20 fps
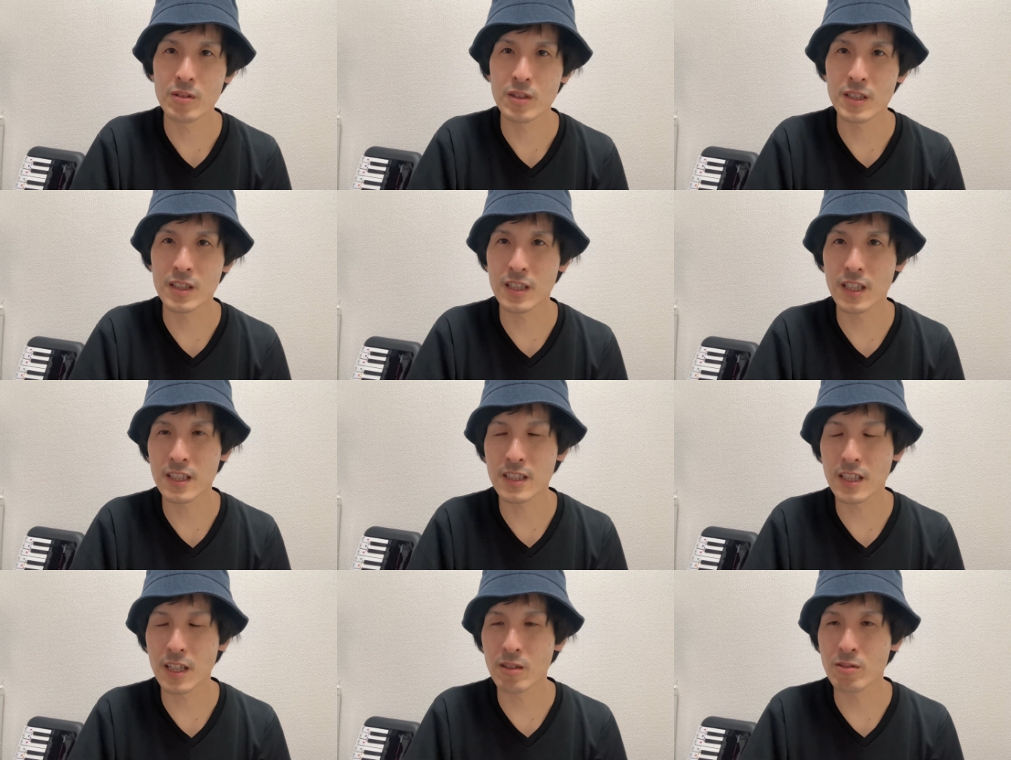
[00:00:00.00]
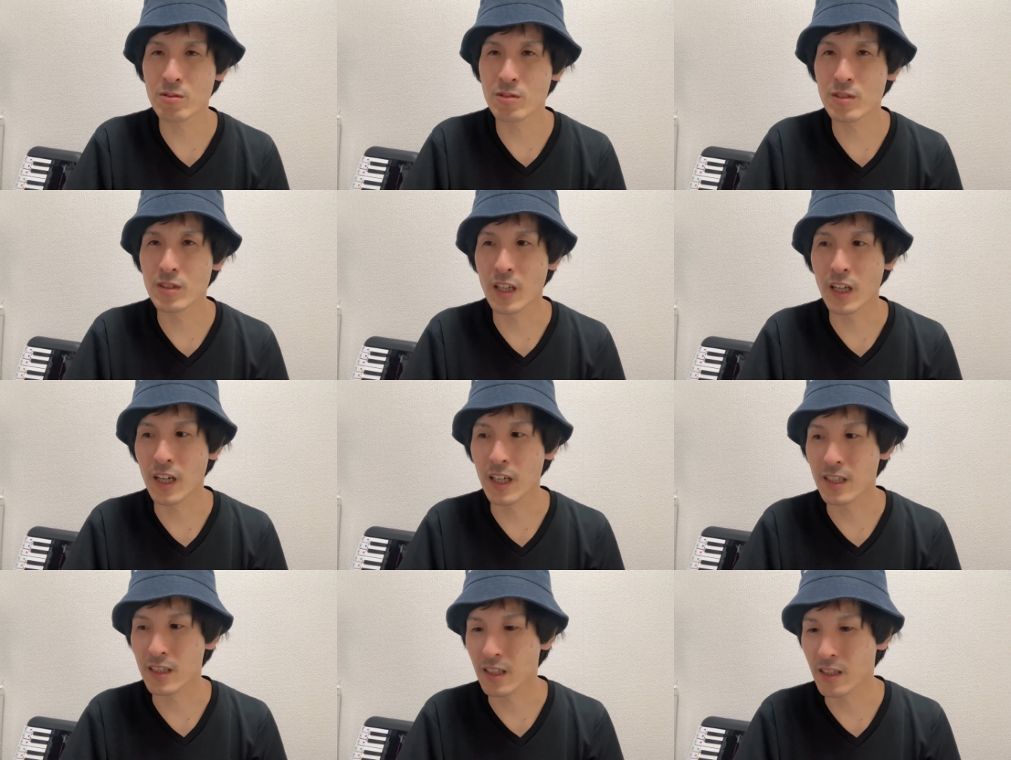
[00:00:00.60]
膝下が映って
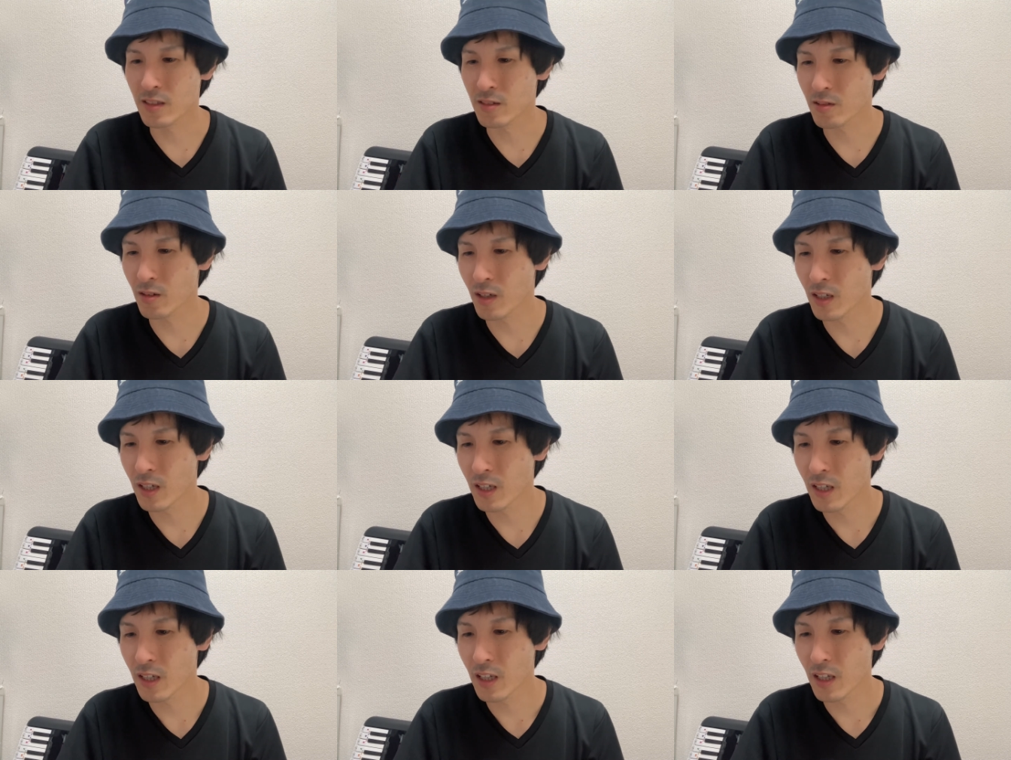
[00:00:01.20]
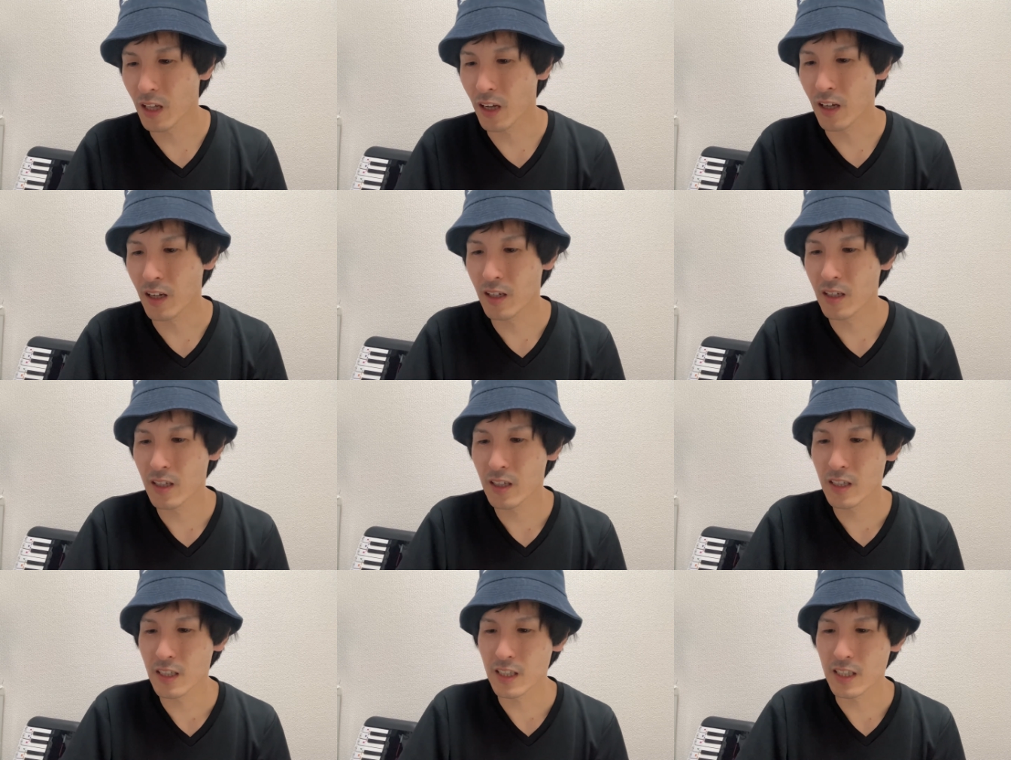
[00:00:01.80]
なかったんですよ。だから
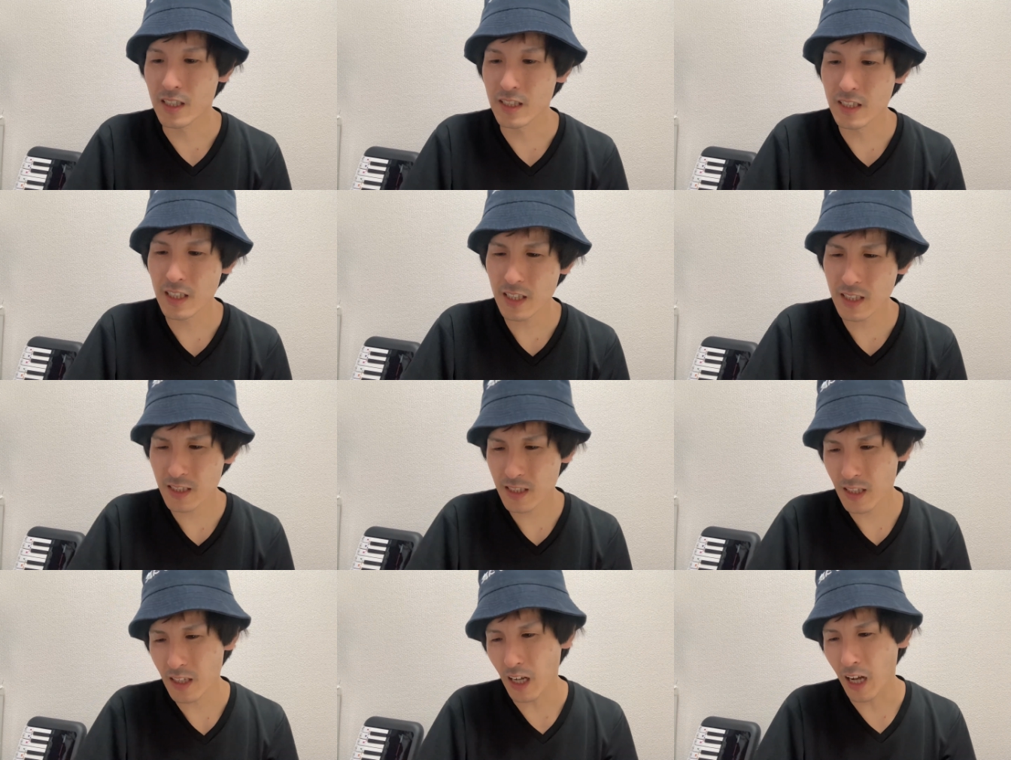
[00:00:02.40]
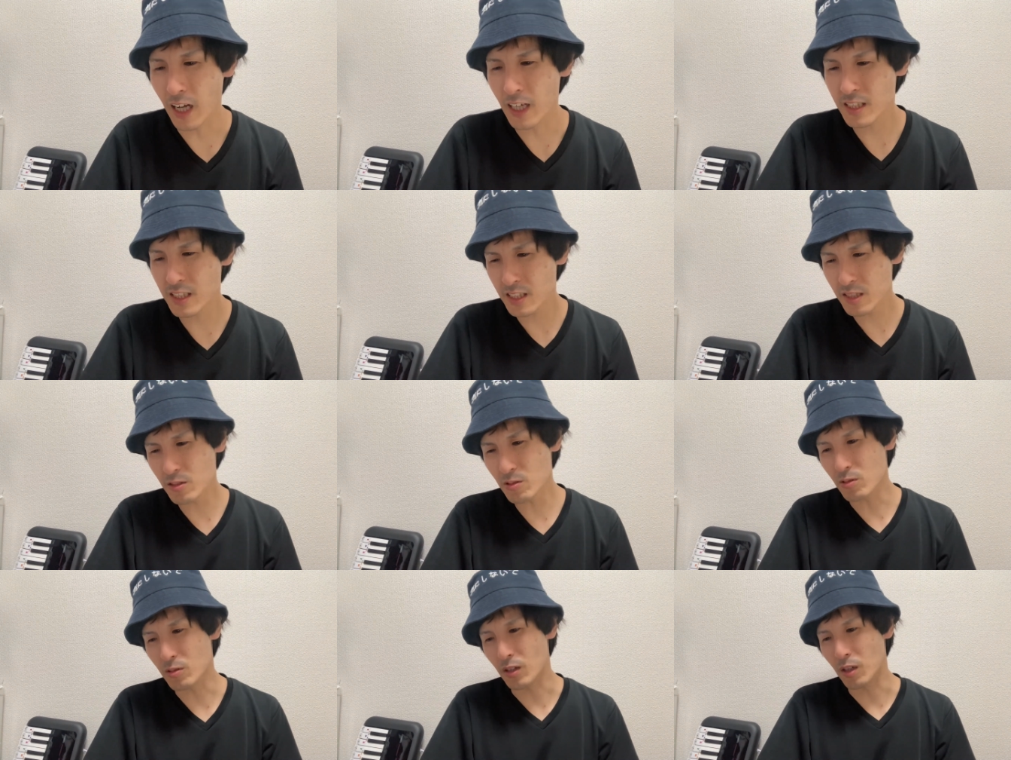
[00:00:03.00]
膝下、
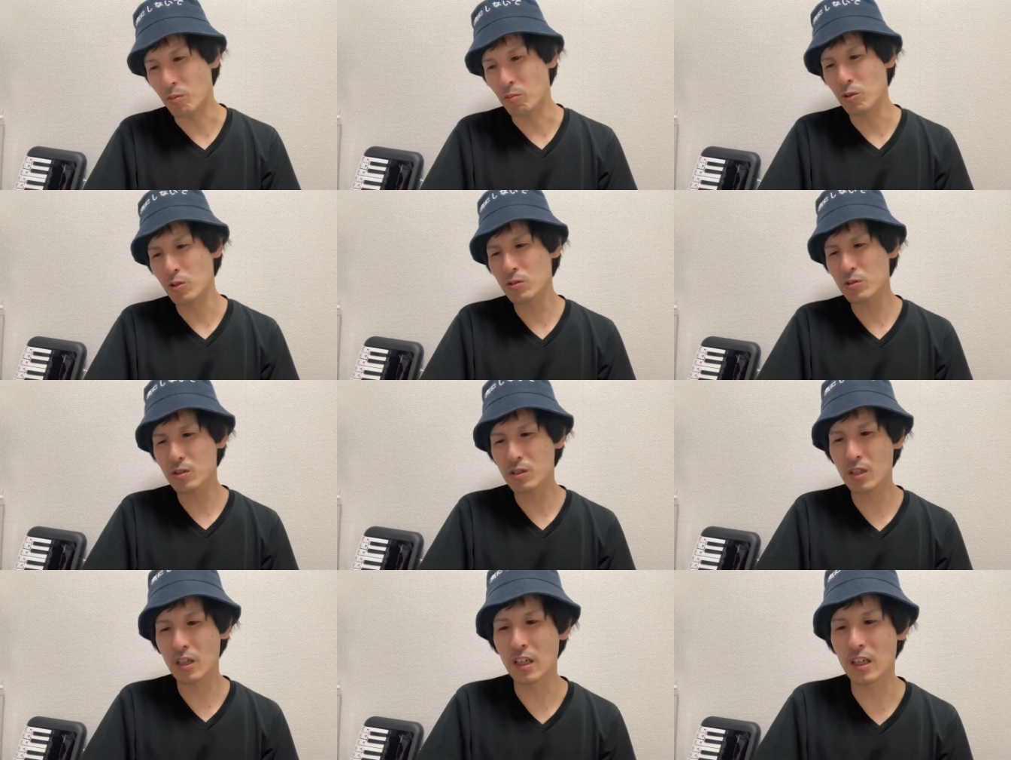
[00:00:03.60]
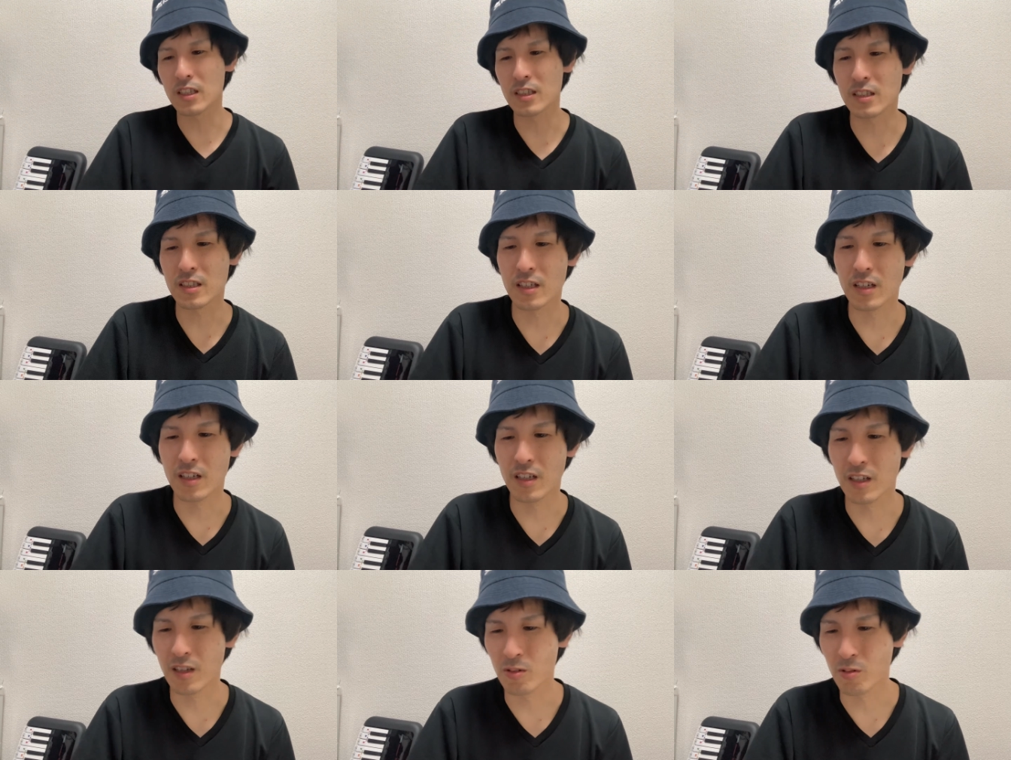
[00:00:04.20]
足をね、もしかした
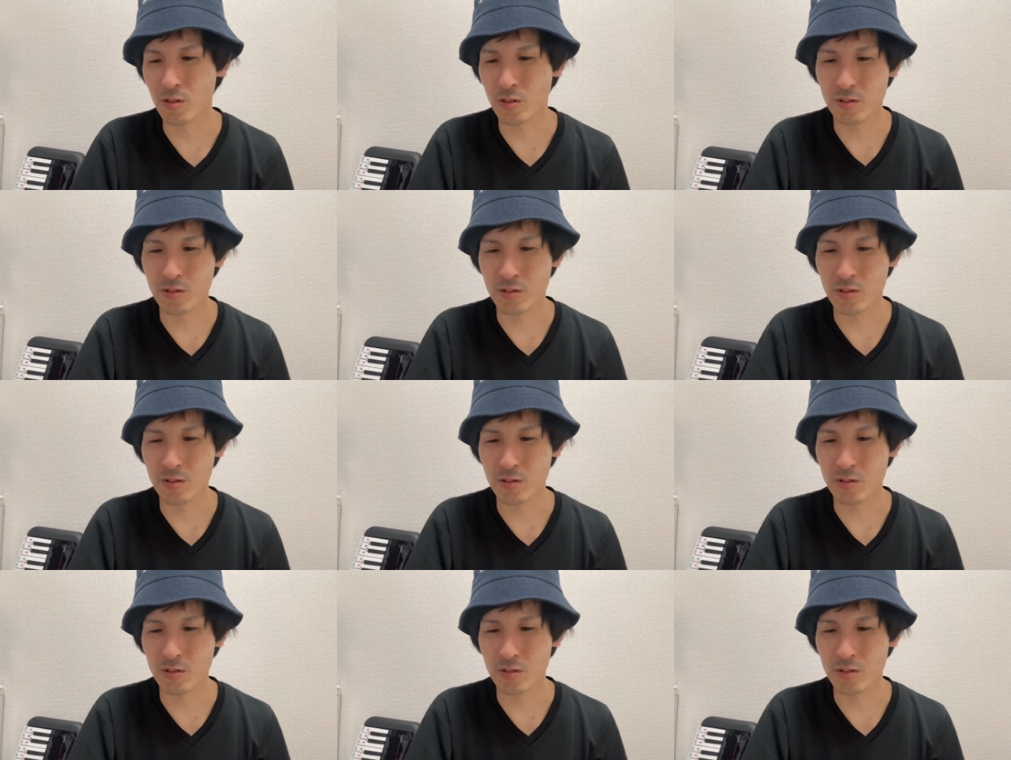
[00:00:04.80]
らね、